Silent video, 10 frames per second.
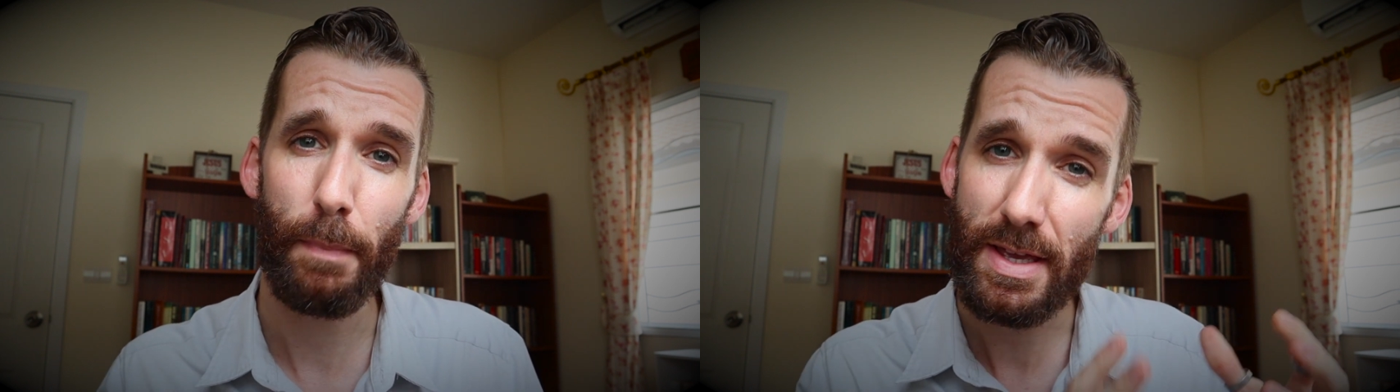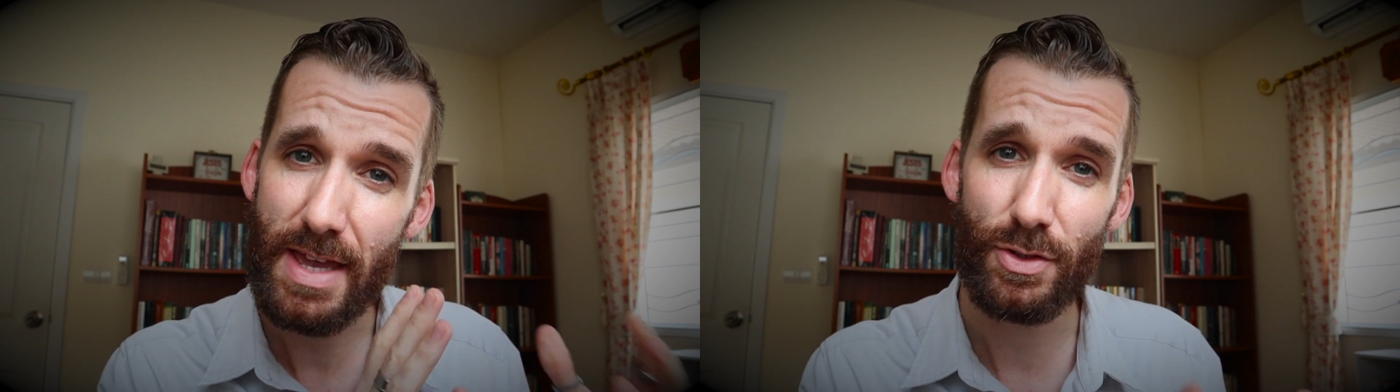
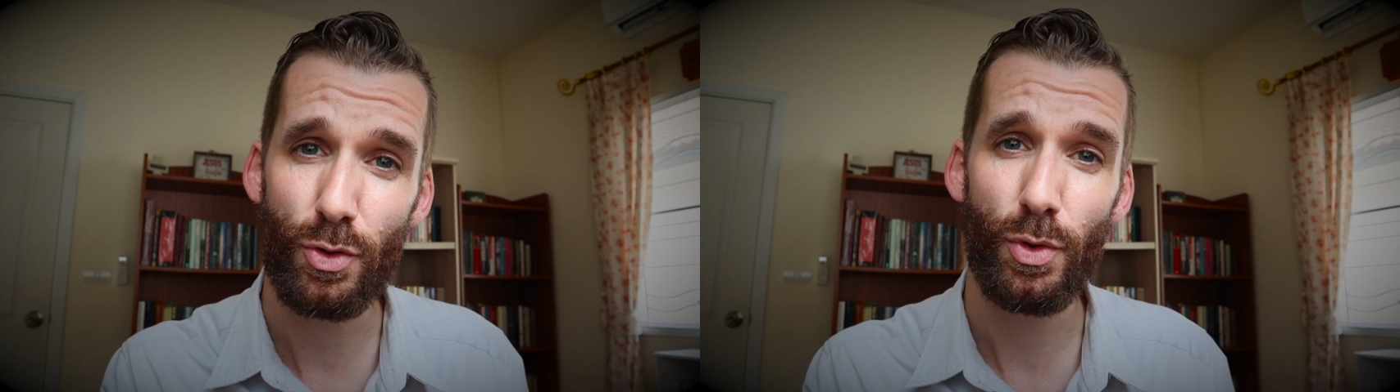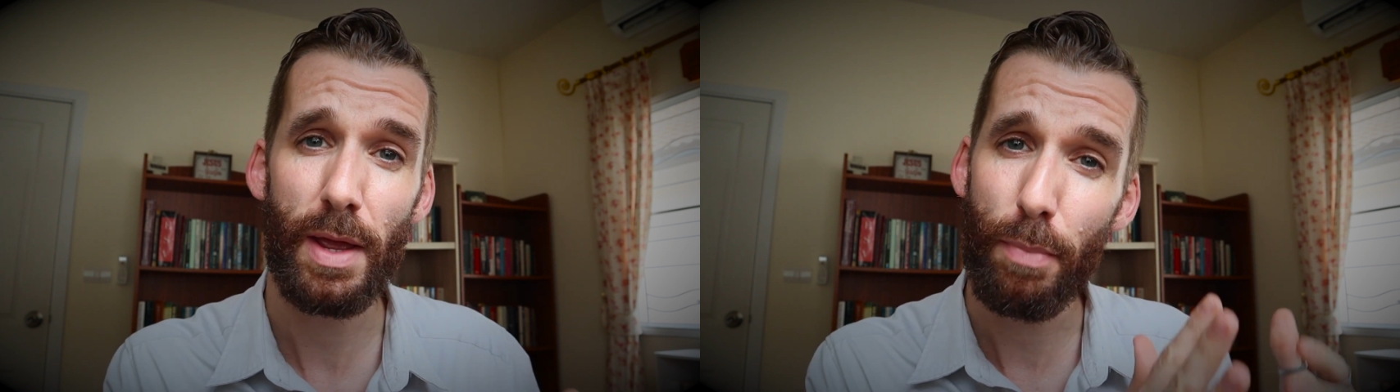พระเย
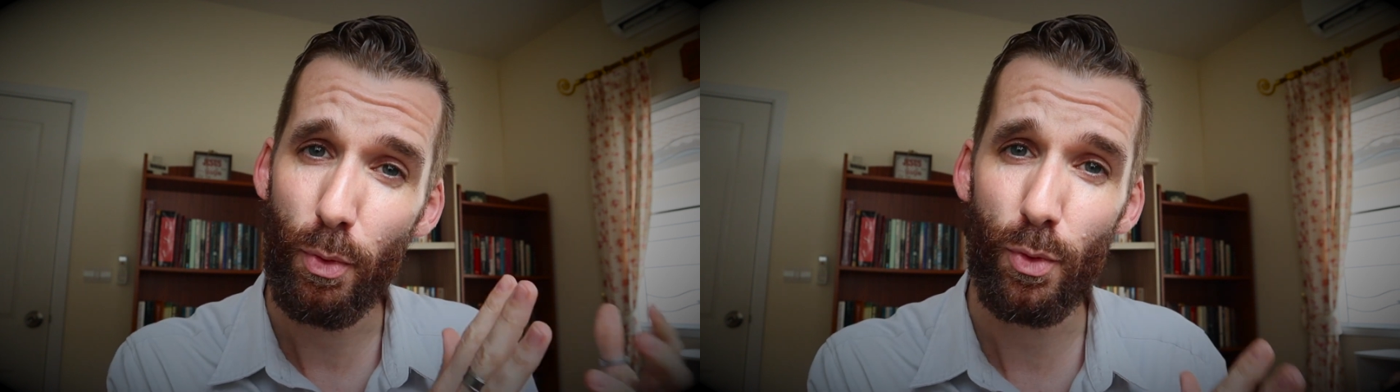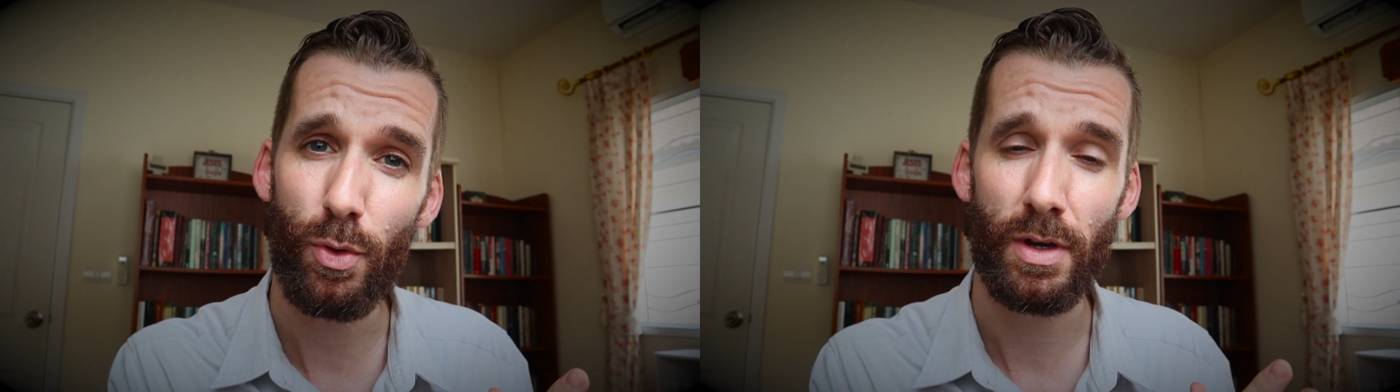ซูได้
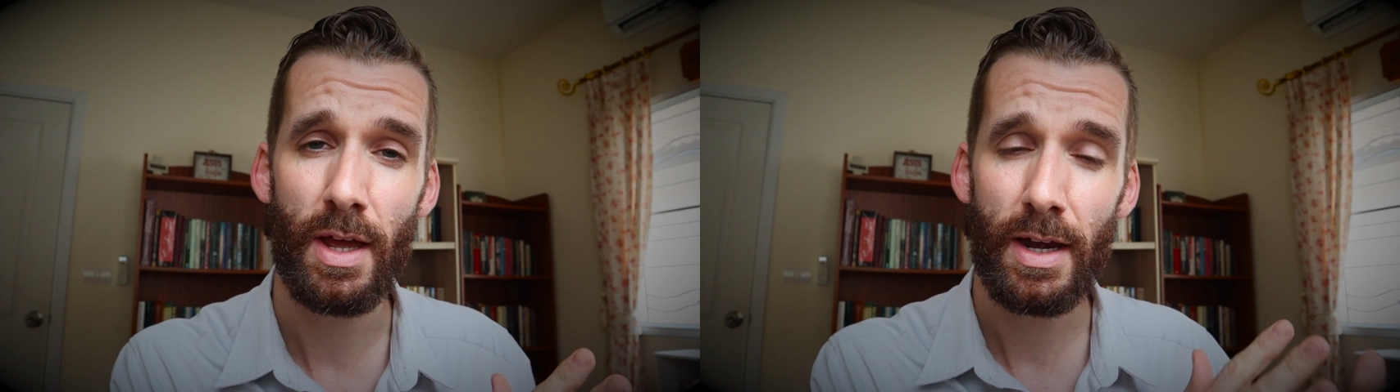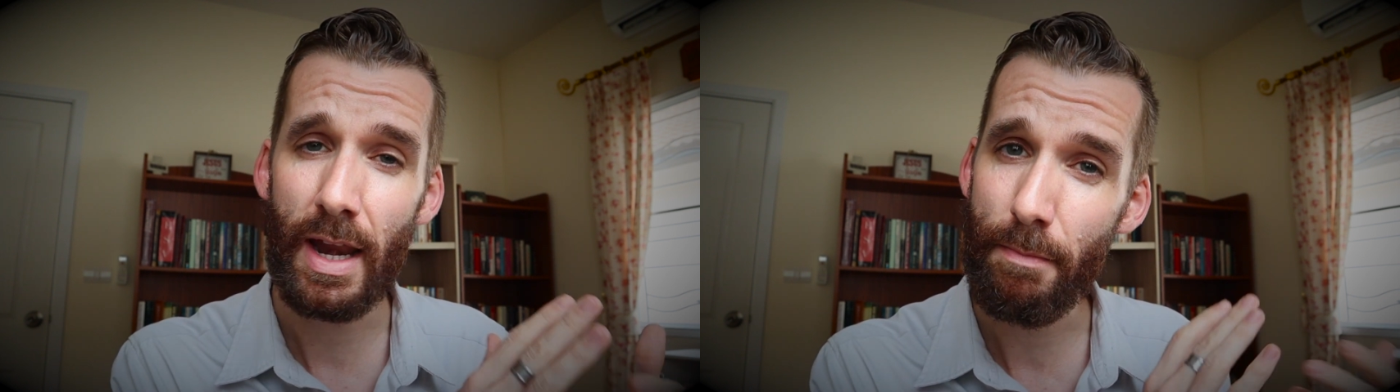พูด
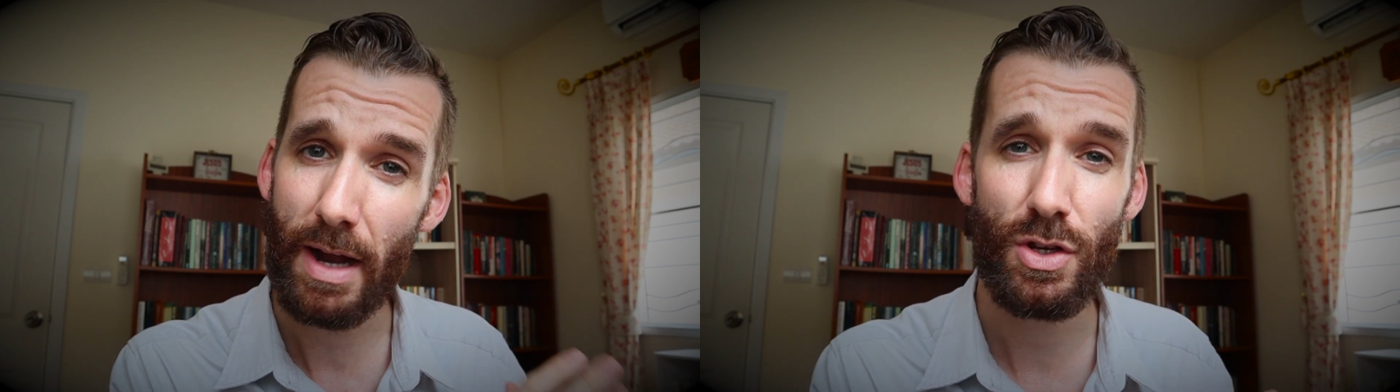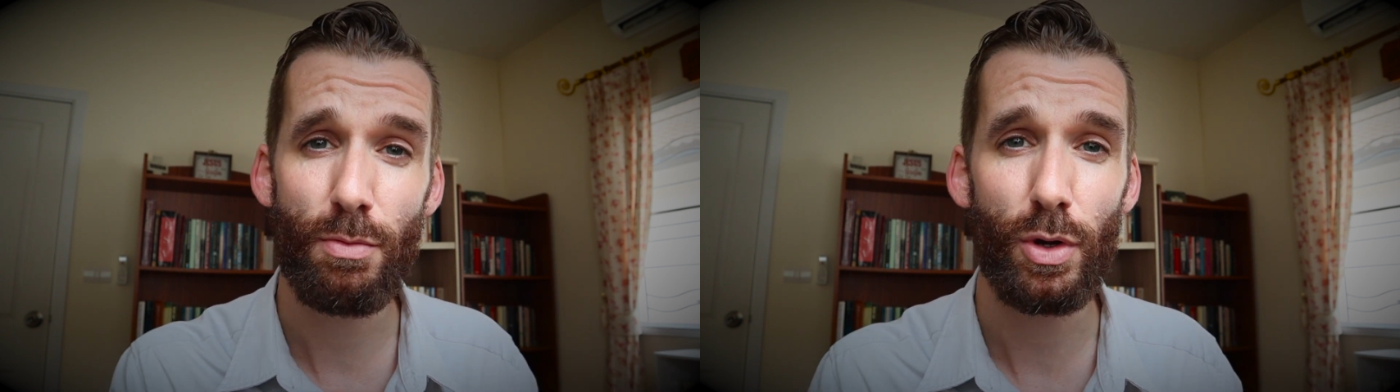ใน
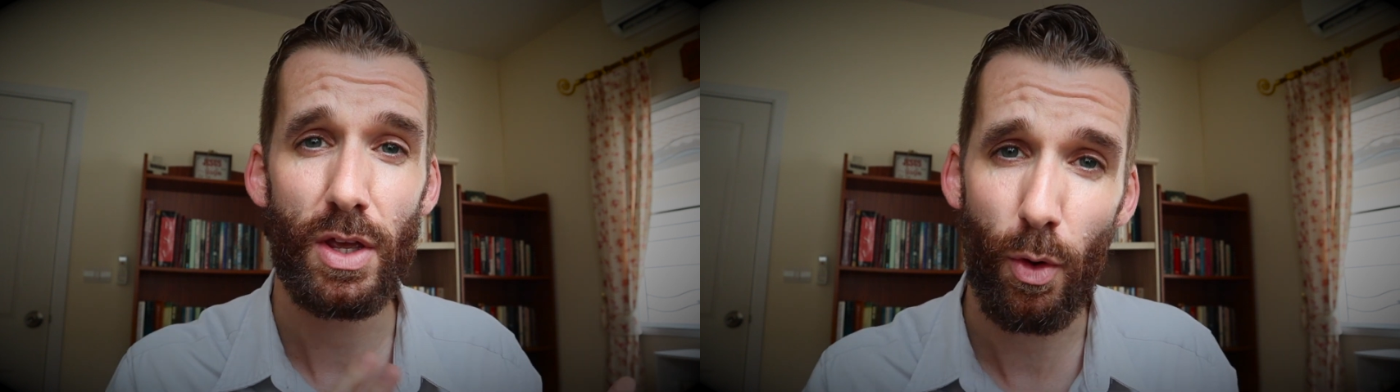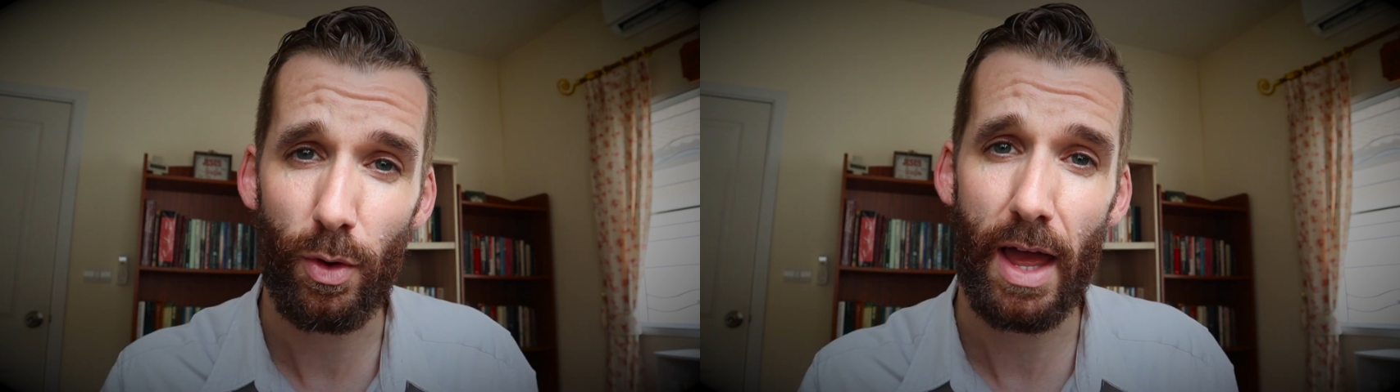มัทธิวบท
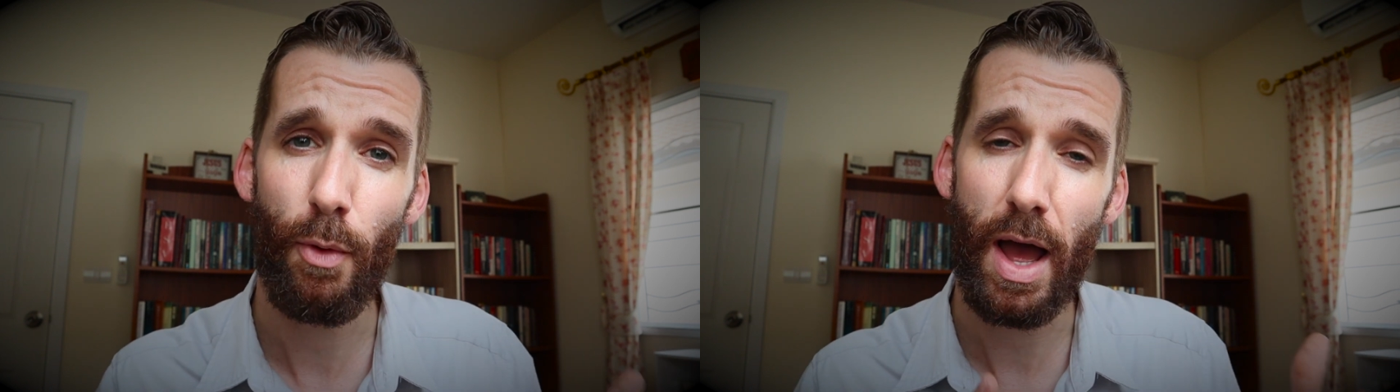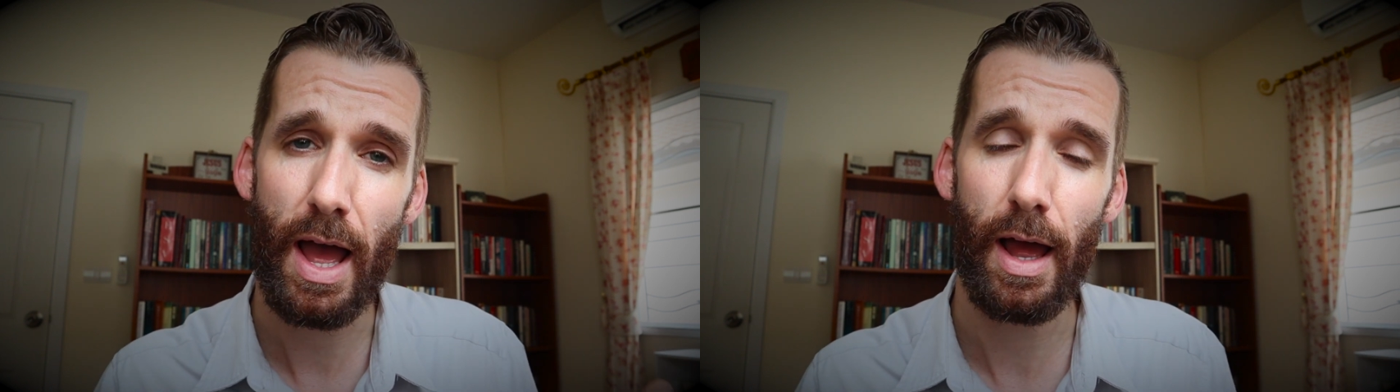ที่ 6 แล้
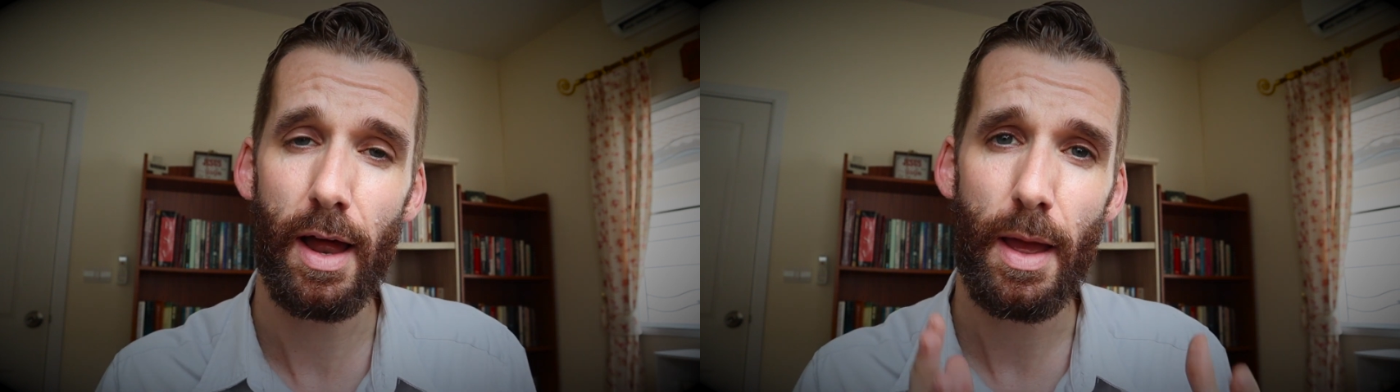วว่า